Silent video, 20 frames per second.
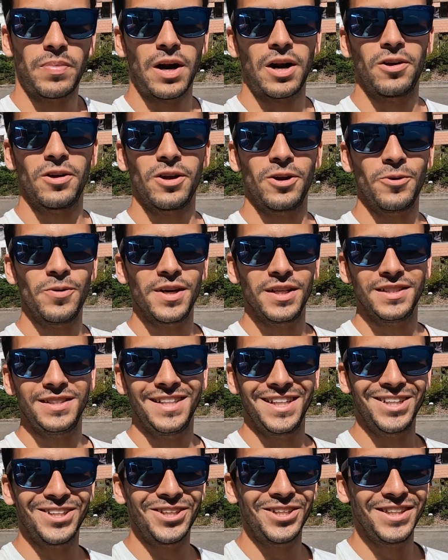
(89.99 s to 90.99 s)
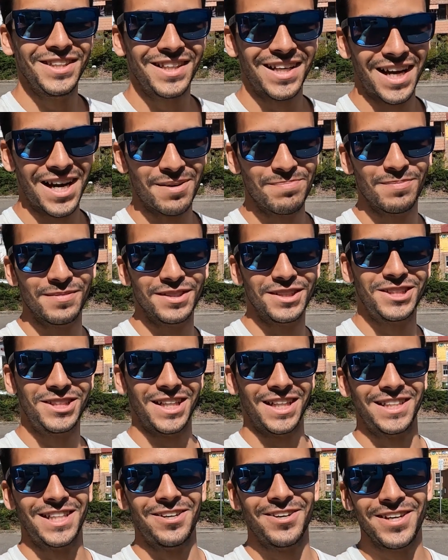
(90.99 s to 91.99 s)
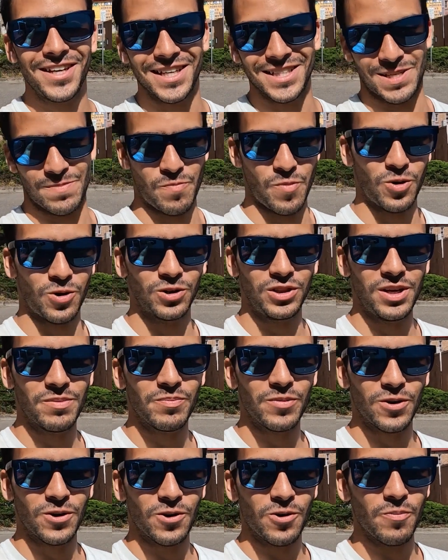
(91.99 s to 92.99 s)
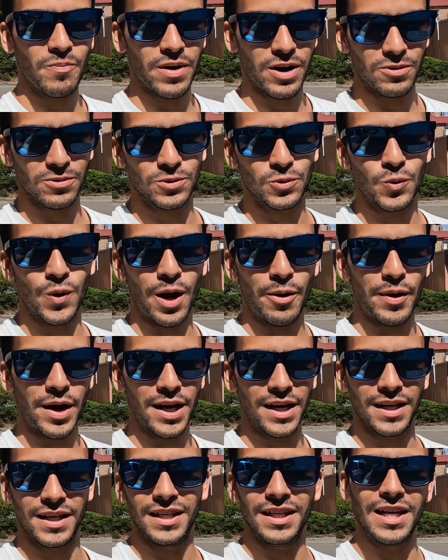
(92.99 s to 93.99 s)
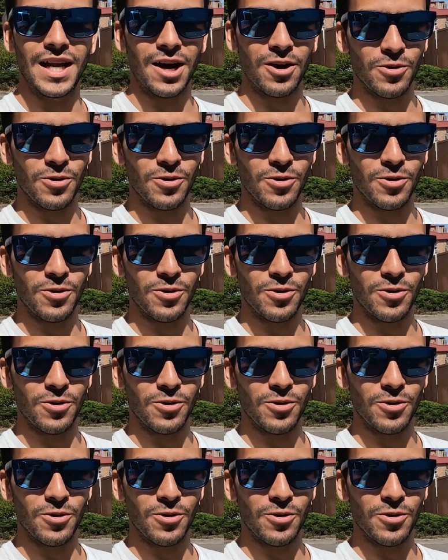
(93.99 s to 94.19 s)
Para los que nos vienen siguiendo en Instagram ya saben que hace poco tiempo nos compramos una van y